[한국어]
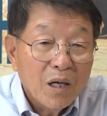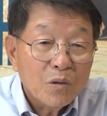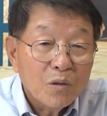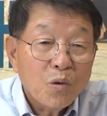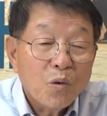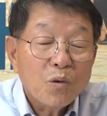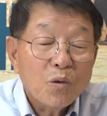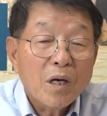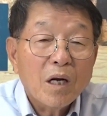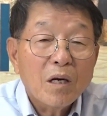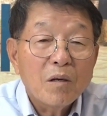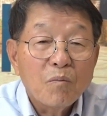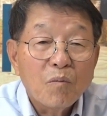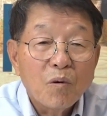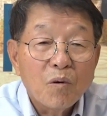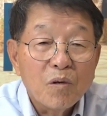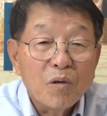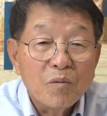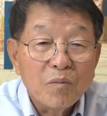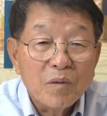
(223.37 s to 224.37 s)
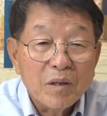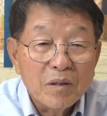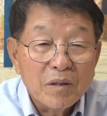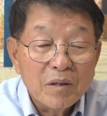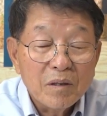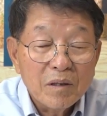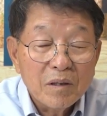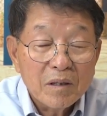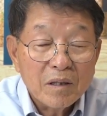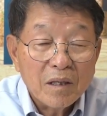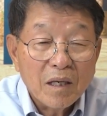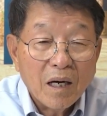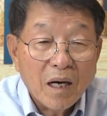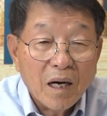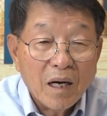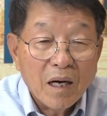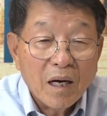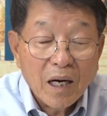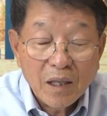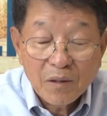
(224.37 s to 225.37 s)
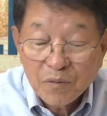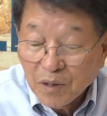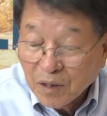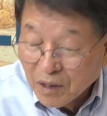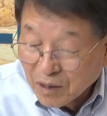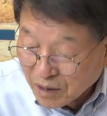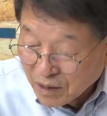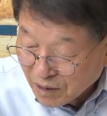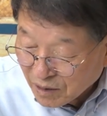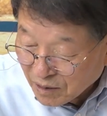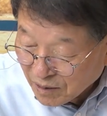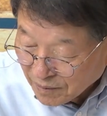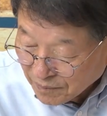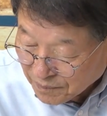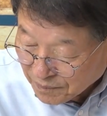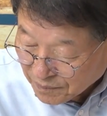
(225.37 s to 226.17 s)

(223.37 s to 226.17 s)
토라를 모르면 이게 안 되는 거죠.